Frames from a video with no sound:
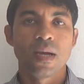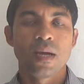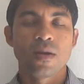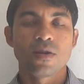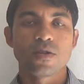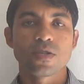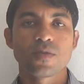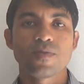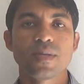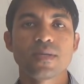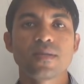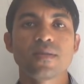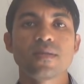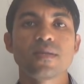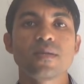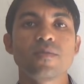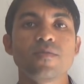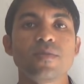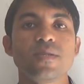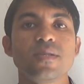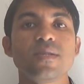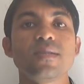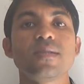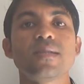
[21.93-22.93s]
Nós
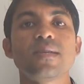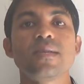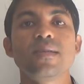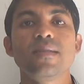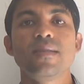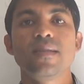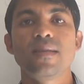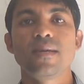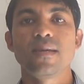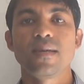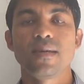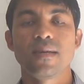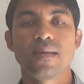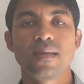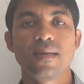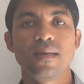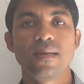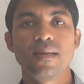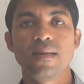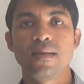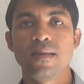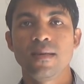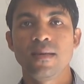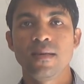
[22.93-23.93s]
precisamos entender
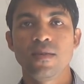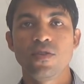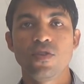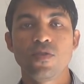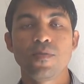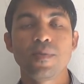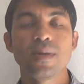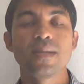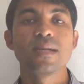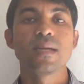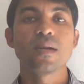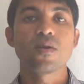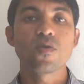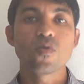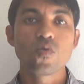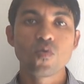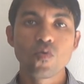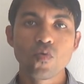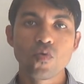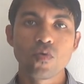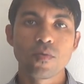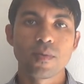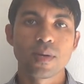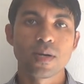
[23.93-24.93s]
que de maneira
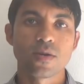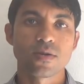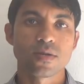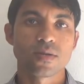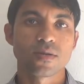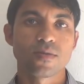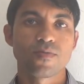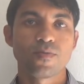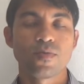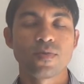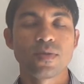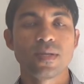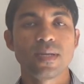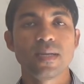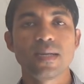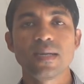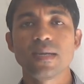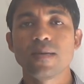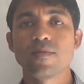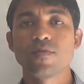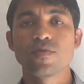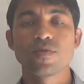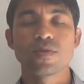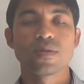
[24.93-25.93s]
alguma nós
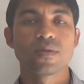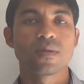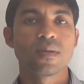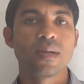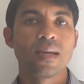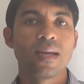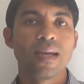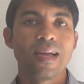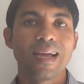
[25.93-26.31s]
poderíamos